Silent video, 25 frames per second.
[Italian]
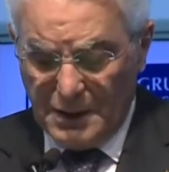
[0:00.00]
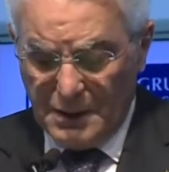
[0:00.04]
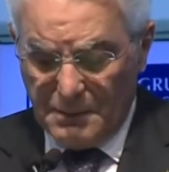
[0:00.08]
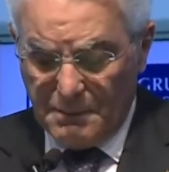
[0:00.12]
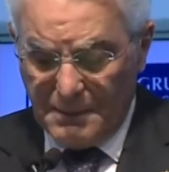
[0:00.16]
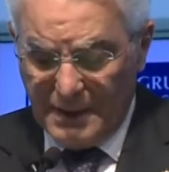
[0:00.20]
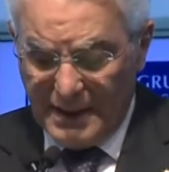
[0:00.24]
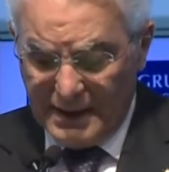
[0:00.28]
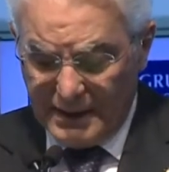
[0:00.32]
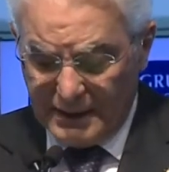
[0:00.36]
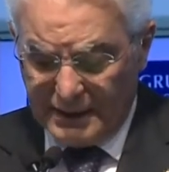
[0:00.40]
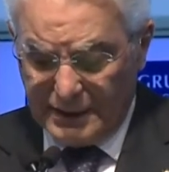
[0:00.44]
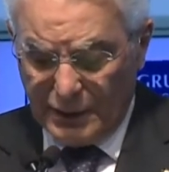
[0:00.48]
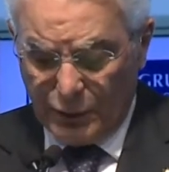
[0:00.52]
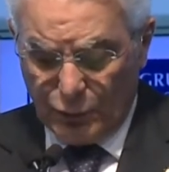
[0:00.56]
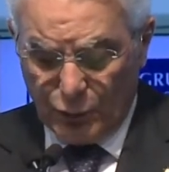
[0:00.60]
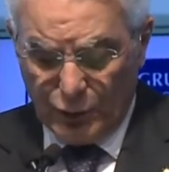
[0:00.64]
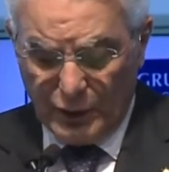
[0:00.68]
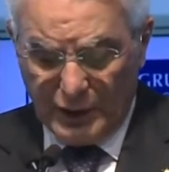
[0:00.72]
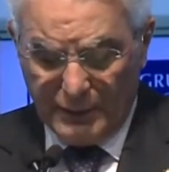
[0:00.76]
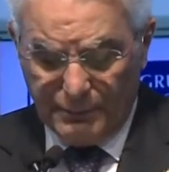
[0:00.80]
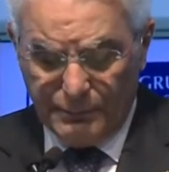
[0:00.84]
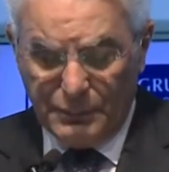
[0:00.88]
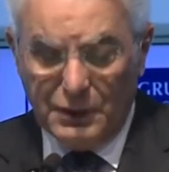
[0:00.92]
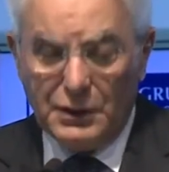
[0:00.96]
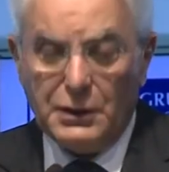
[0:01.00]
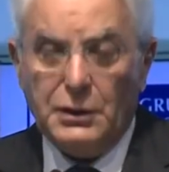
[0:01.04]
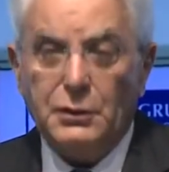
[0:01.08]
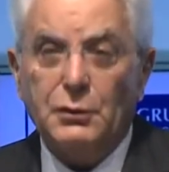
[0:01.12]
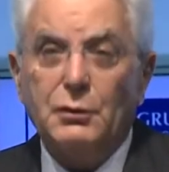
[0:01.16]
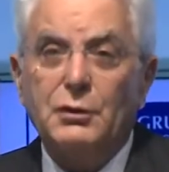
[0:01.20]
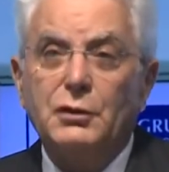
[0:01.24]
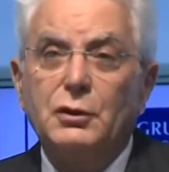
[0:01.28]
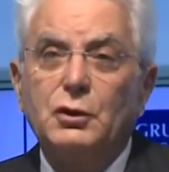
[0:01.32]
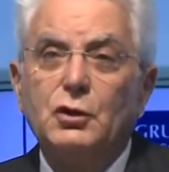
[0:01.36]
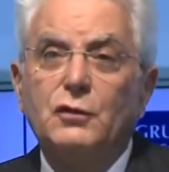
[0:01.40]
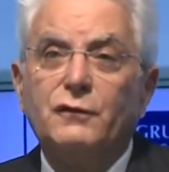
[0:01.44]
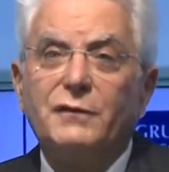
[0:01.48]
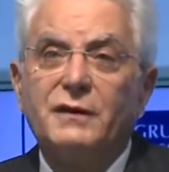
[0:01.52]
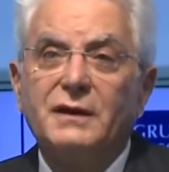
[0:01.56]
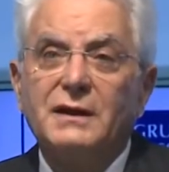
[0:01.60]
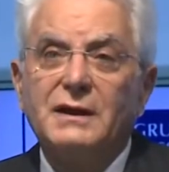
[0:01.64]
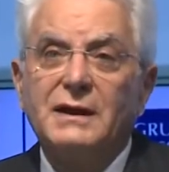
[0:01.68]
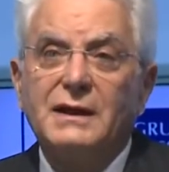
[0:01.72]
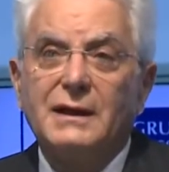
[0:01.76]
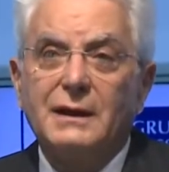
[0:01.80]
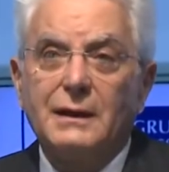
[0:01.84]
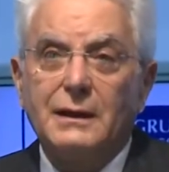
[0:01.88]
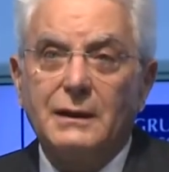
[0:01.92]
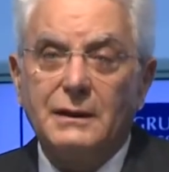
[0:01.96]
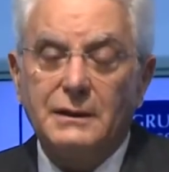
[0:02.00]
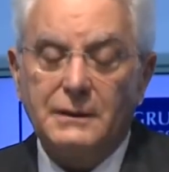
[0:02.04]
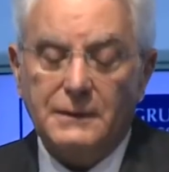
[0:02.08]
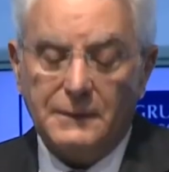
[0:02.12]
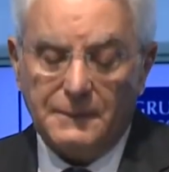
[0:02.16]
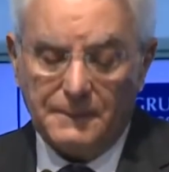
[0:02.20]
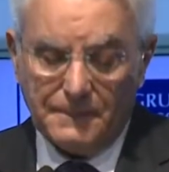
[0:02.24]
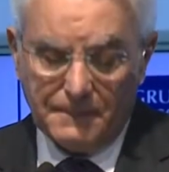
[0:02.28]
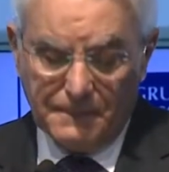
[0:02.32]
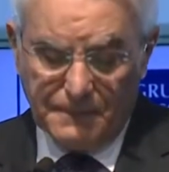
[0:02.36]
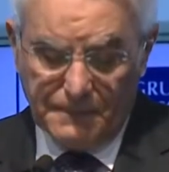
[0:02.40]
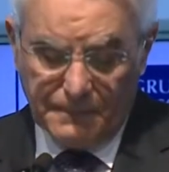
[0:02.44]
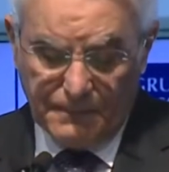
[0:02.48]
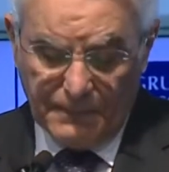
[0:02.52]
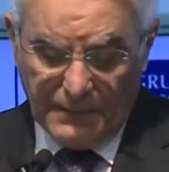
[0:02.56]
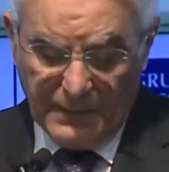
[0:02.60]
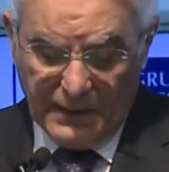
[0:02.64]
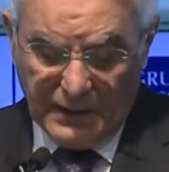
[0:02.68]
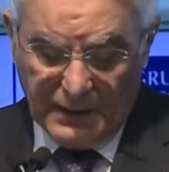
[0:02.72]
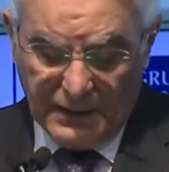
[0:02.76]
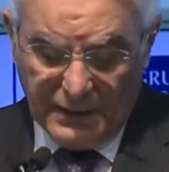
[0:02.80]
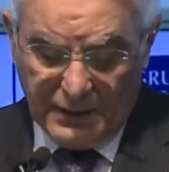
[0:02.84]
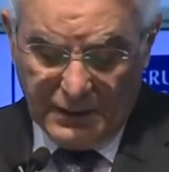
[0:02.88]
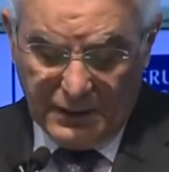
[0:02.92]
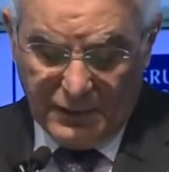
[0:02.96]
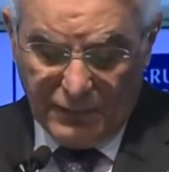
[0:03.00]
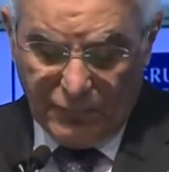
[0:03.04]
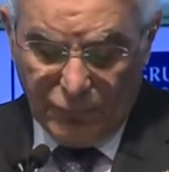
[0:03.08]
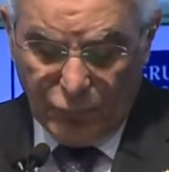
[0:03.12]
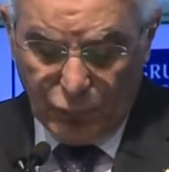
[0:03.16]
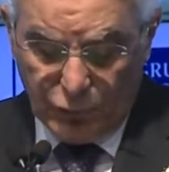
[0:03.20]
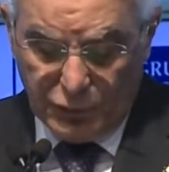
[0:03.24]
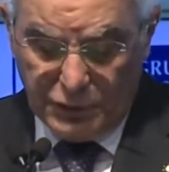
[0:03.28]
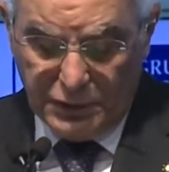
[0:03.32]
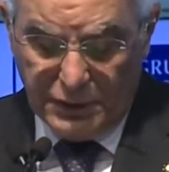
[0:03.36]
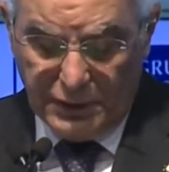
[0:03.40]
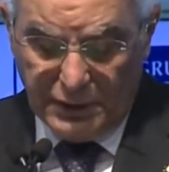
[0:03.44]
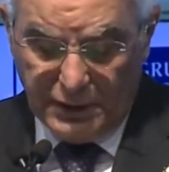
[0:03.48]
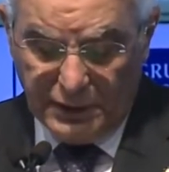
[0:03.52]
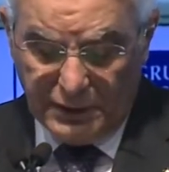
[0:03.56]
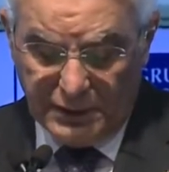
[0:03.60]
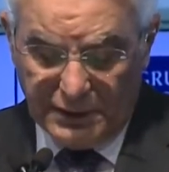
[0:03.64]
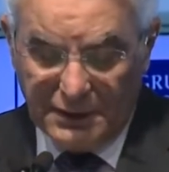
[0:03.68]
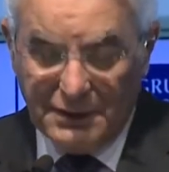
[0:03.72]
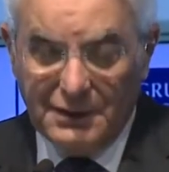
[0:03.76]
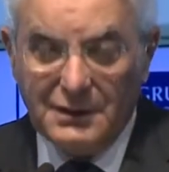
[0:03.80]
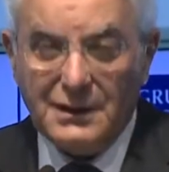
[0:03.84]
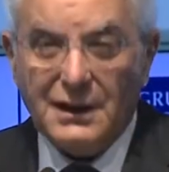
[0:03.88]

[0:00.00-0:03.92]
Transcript: ma anche con l'ambizione di governarli. Vuol dire